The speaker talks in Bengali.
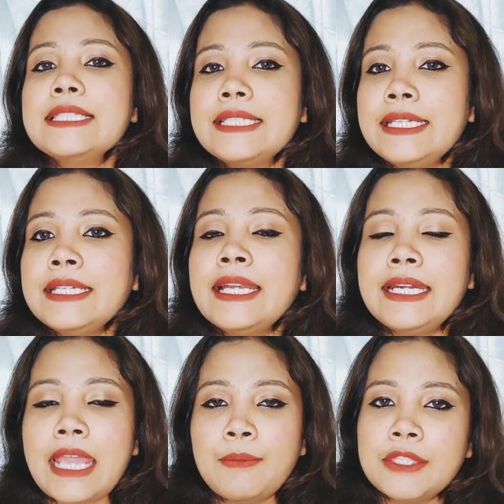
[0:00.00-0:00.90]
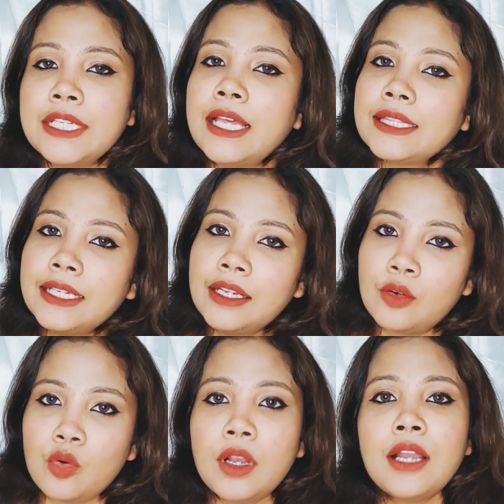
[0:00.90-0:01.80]
স্কিনকে ড্যামেজের হাত থেকে
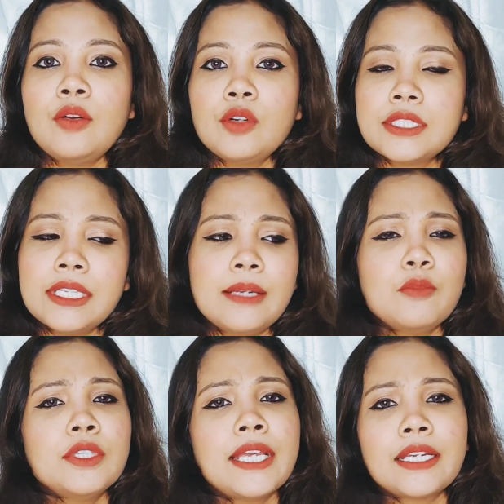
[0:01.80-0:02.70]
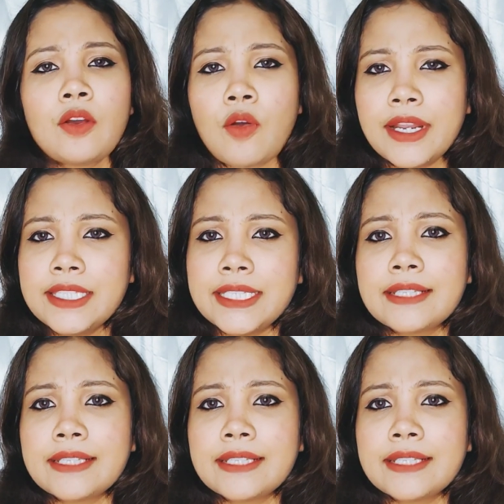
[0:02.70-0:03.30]
রক্ষা করছে এর মধ্যে একটা অরেঞ্জ